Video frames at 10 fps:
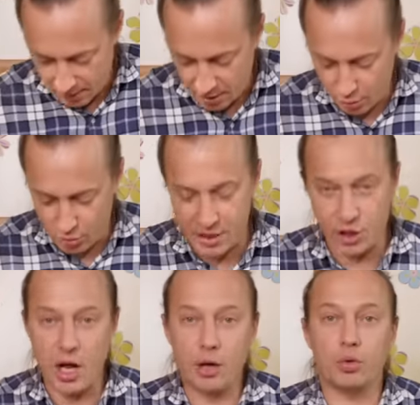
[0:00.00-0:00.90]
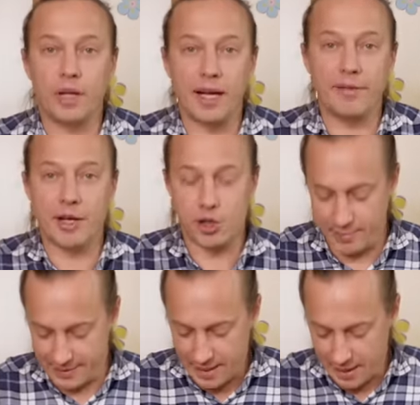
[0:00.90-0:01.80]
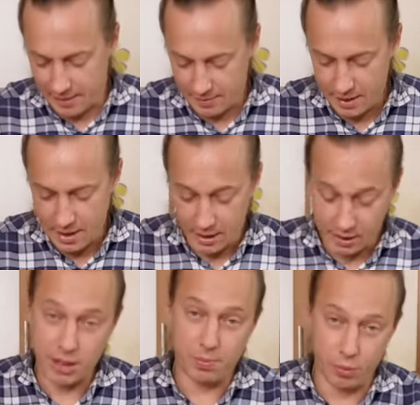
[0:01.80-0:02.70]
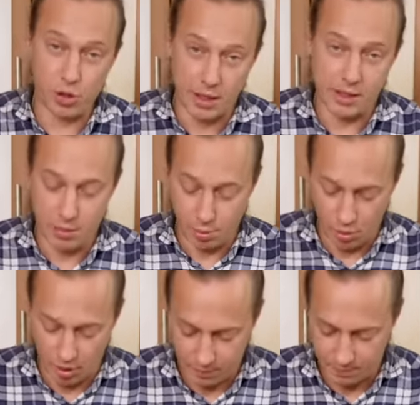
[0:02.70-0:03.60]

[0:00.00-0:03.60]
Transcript: Делают зажарку на говяжьем сале. Кстати, получается неплохо.